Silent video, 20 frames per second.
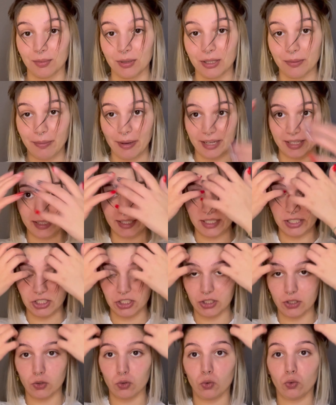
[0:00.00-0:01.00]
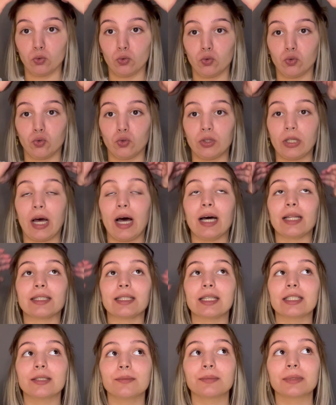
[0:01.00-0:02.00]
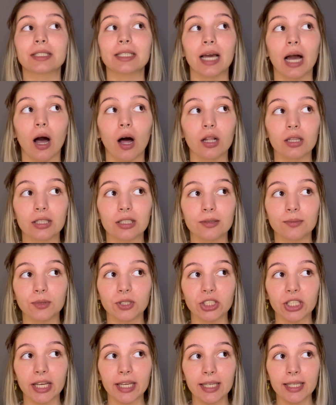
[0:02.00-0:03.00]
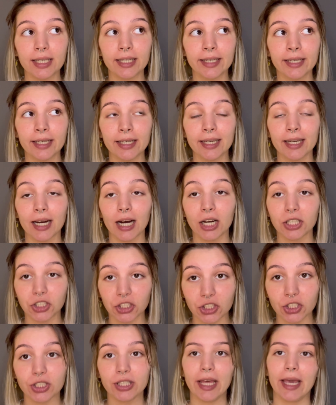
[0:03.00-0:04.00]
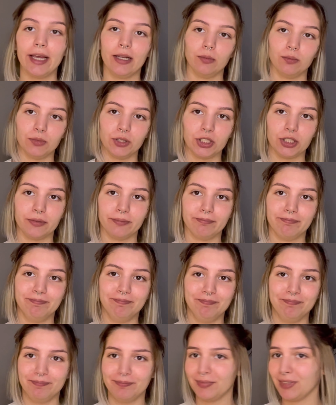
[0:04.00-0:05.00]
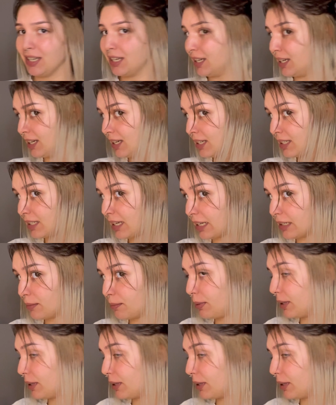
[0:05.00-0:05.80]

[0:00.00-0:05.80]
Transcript: bir bekleyişin sonucunda anladım ki aldığım şey açıcı değilmiş. Yani